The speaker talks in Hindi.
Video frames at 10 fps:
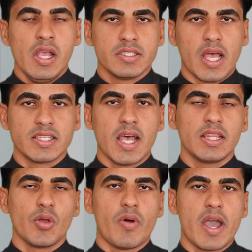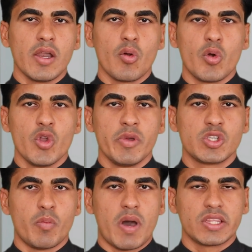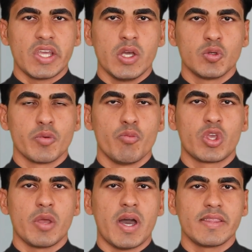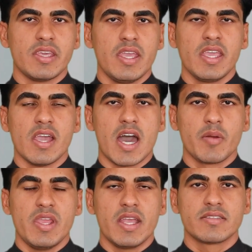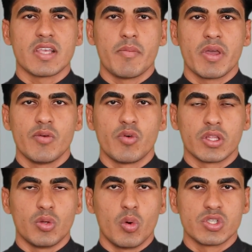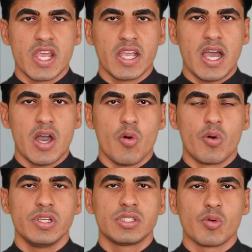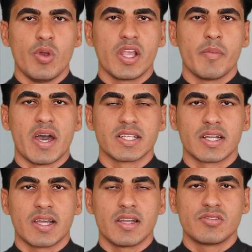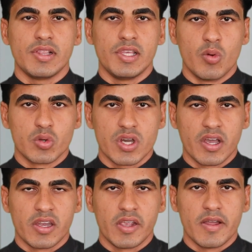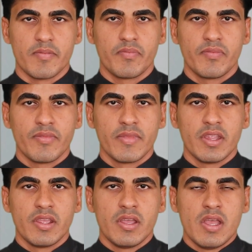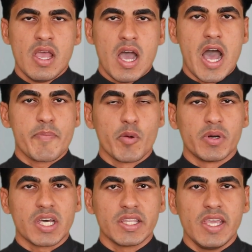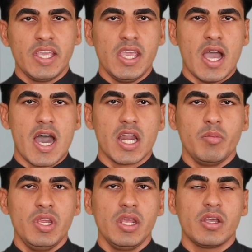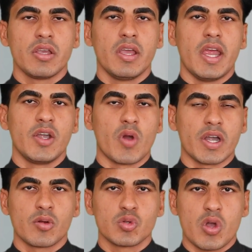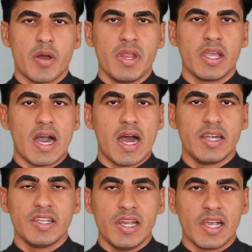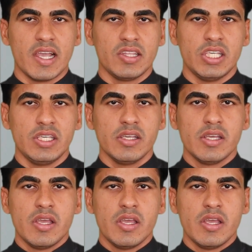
साथ साथ वायरल ऑडियो में जो बातें हैं उसमें मुख्य बात यही है कि आर्मी एग्जाम है वो रद्द हो जाएगा और इसको लेकर भारत सरकार जल्द ही घोषणा करेगा आपको बता दें कि आर्मी हेडक्वार्टर को जो हमने एक आरटीआई लगाई थी